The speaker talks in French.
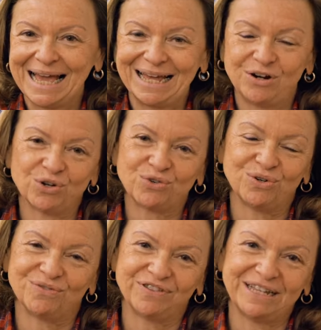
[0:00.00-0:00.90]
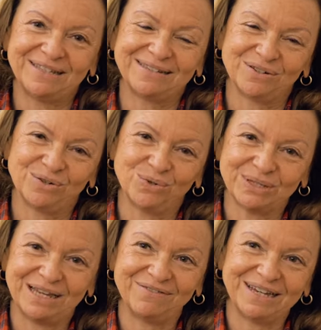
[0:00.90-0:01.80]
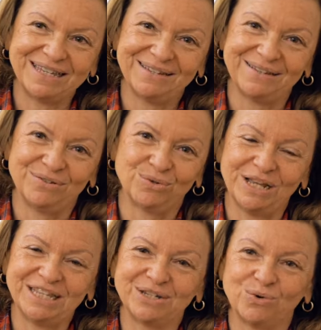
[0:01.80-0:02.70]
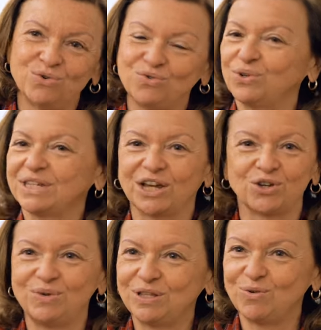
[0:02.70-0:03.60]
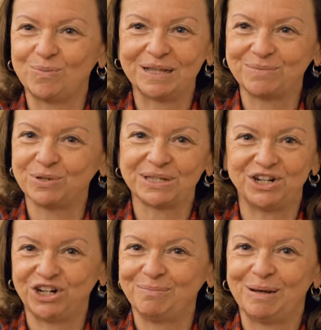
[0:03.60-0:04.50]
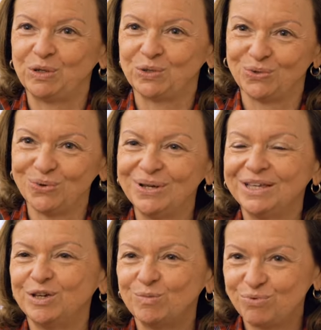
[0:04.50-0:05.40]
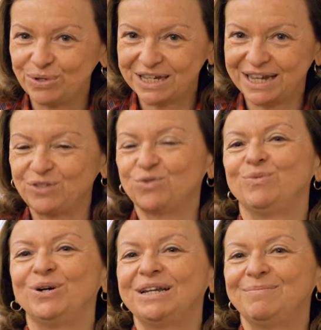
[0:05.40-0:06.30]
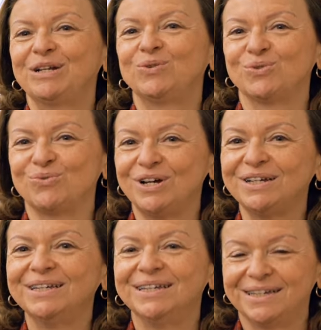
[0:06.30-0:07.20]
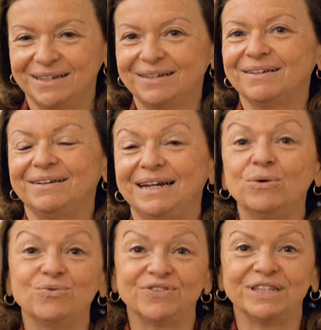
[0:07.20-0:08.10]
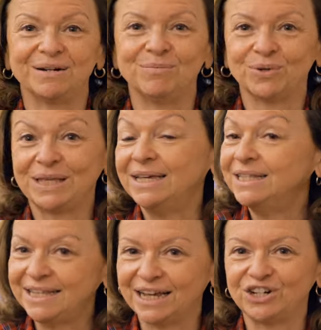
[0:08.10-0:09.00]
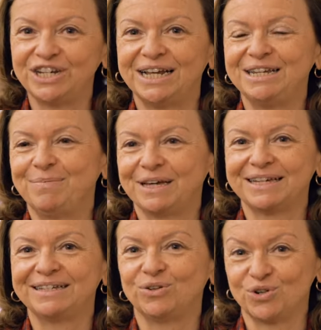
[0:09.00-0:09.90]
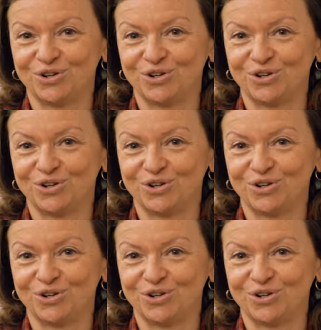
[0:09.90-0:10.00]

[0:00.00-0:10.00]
Alors qu'en fait, le travail de la chiro court-circuite complètement ces schémas mentaux pour directement aller mettre le doigt euh, là où finalement il y a une énergie à libérer dans le